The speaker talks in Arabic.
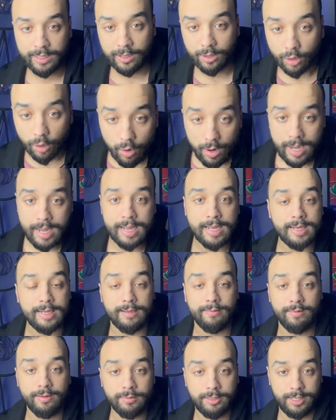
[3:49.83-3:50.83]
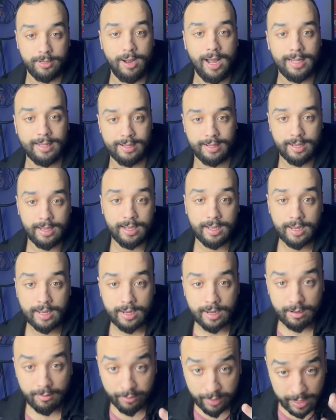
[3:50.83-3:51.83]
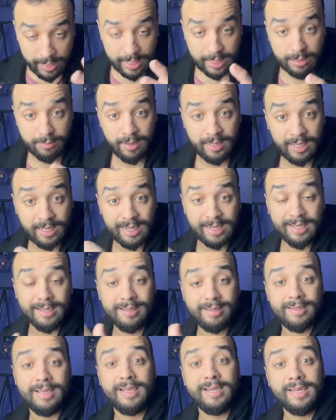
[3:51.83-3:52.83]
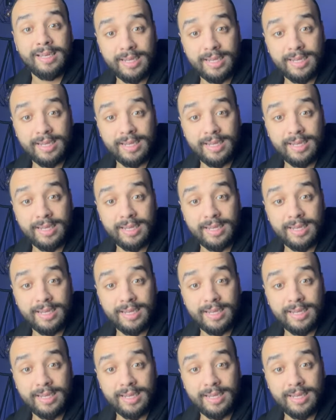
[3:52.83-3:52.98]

روحاني فهمتي واحد فيلينغز مع داك الانسان اللي